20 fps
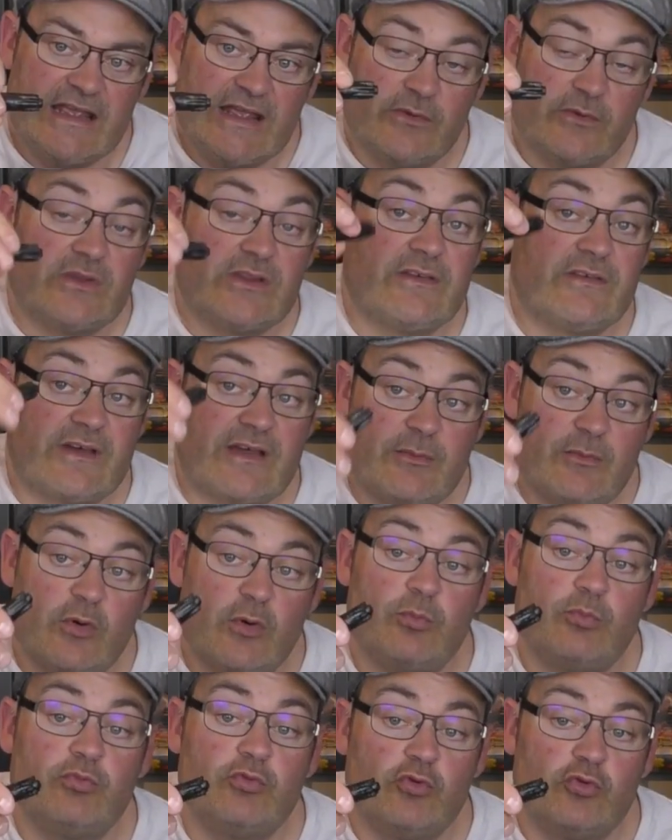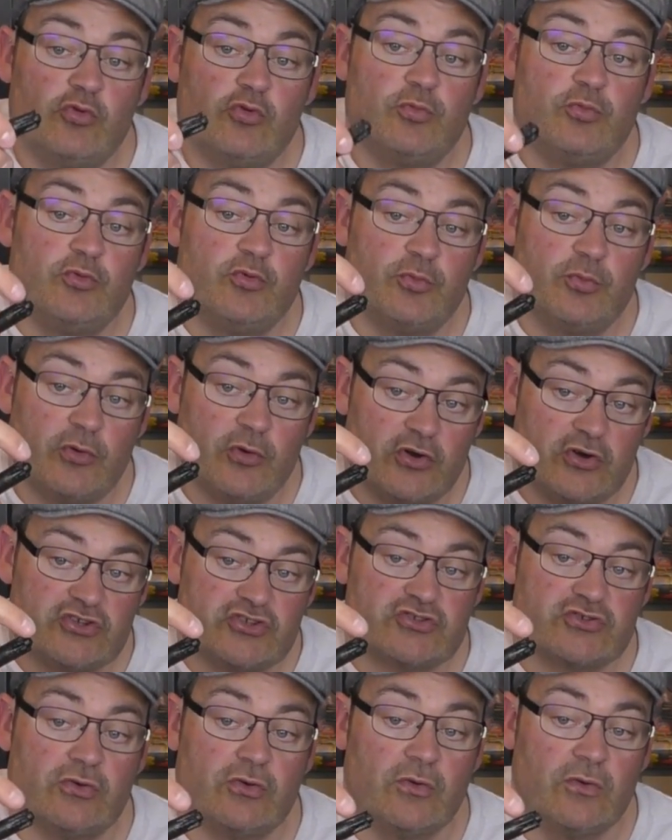Et on est vraiment beaucoup plus
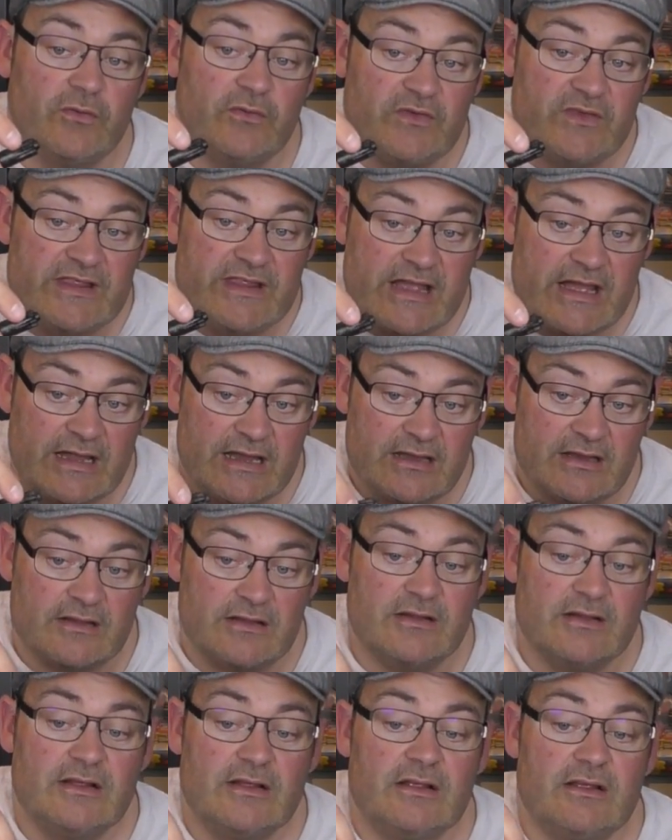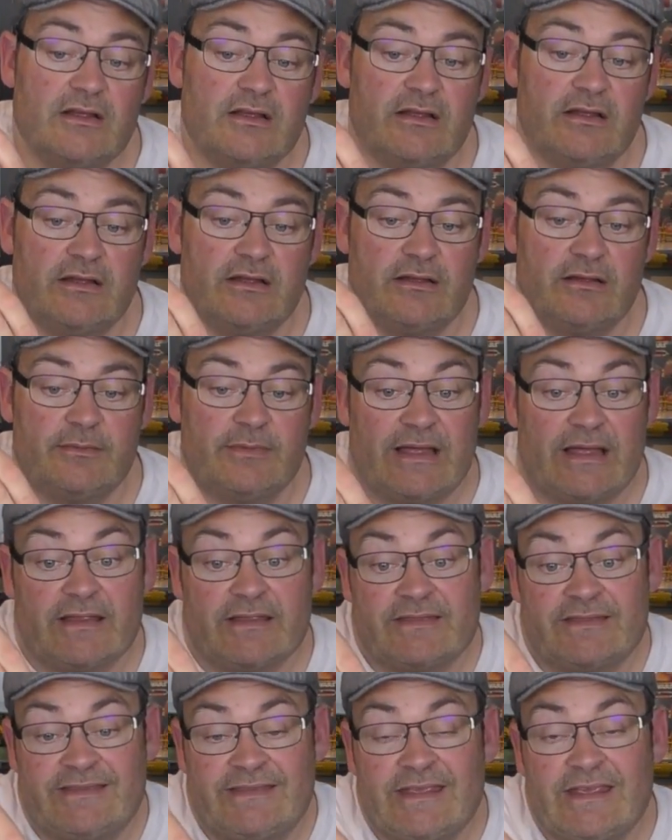proche au final euh, bah,
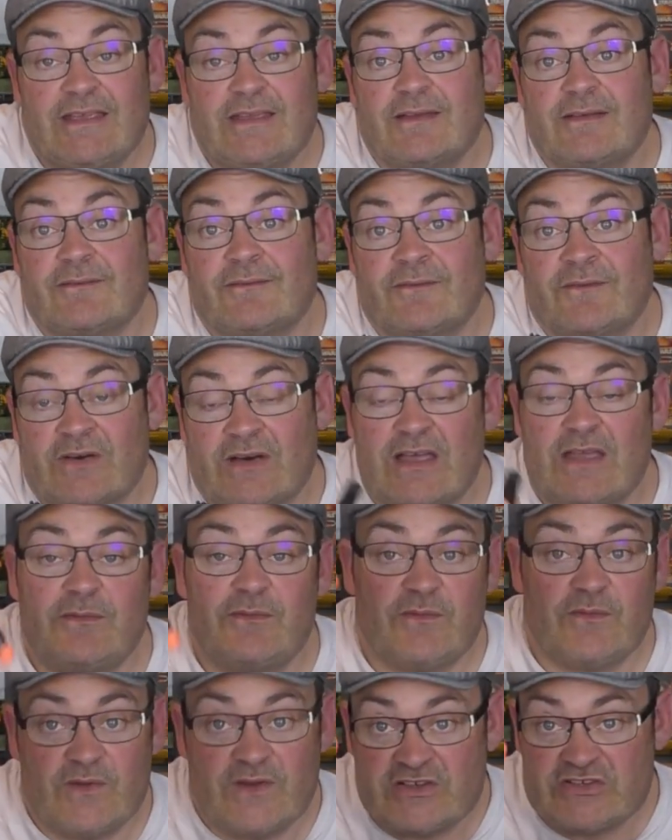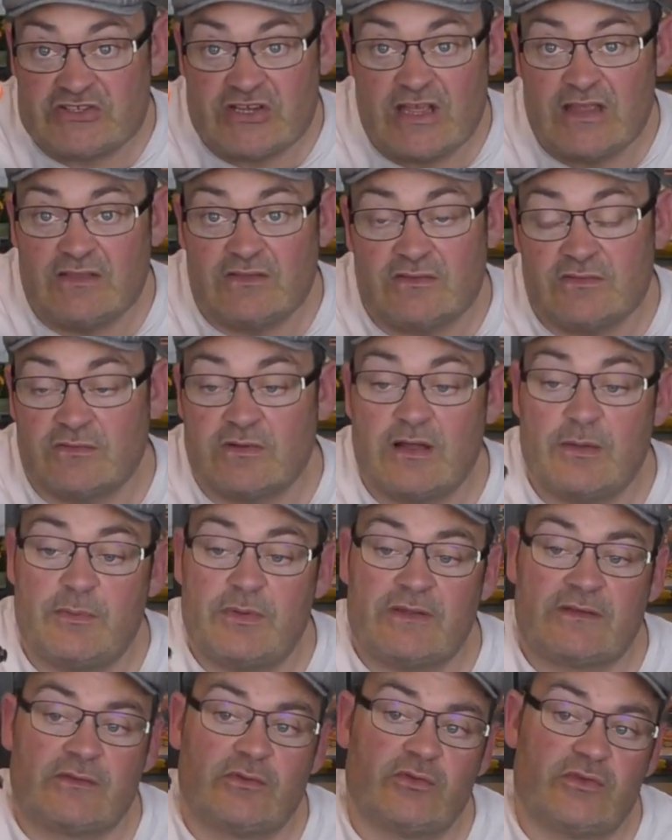des vraies fléchettes, tu vois,
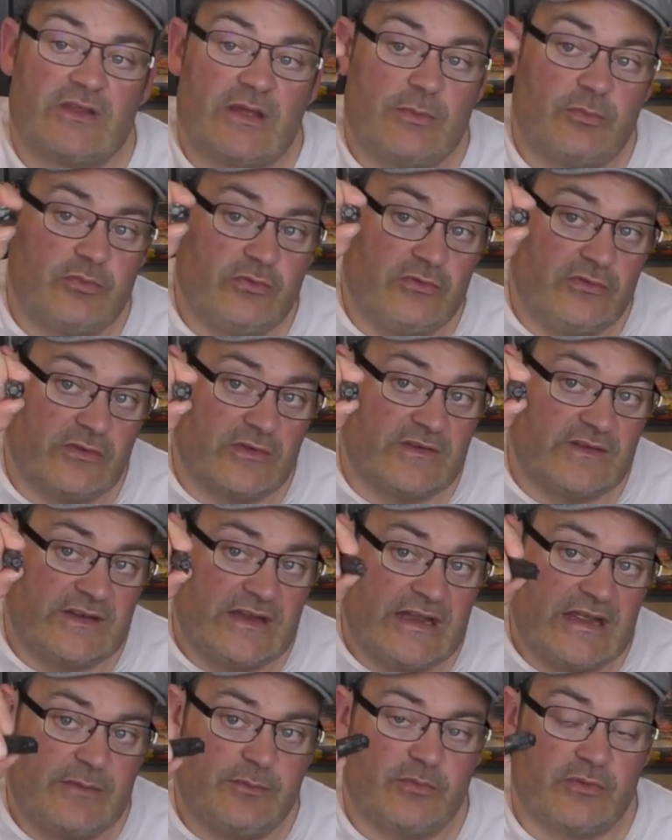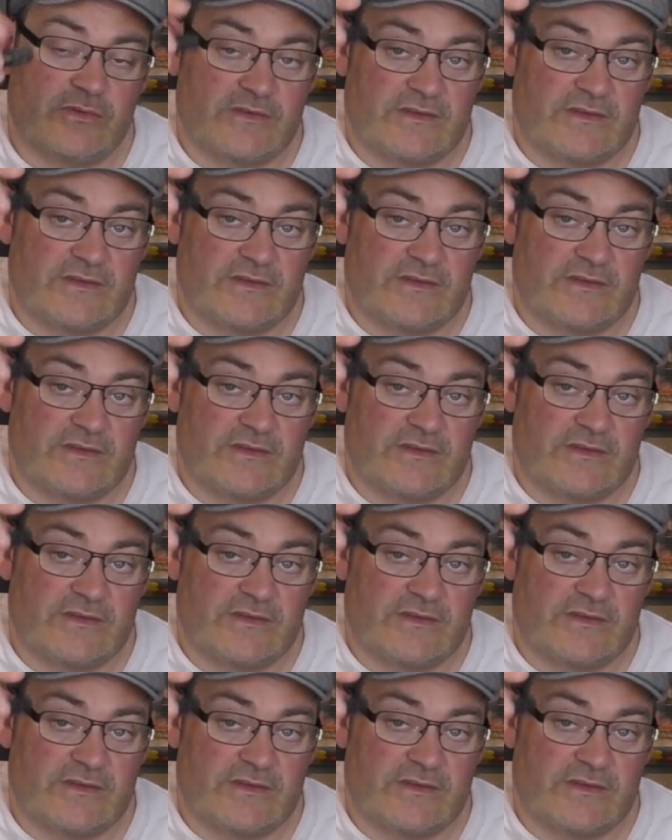parce qu'on a plusieurs ailettes pour